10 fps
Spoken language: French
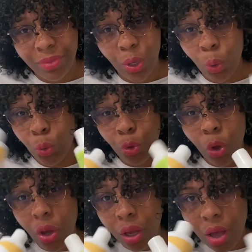
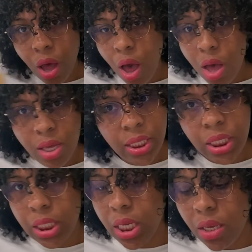L'odeur,
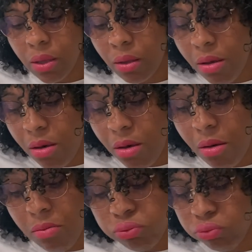c'est... Euh,
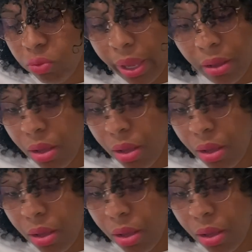oui.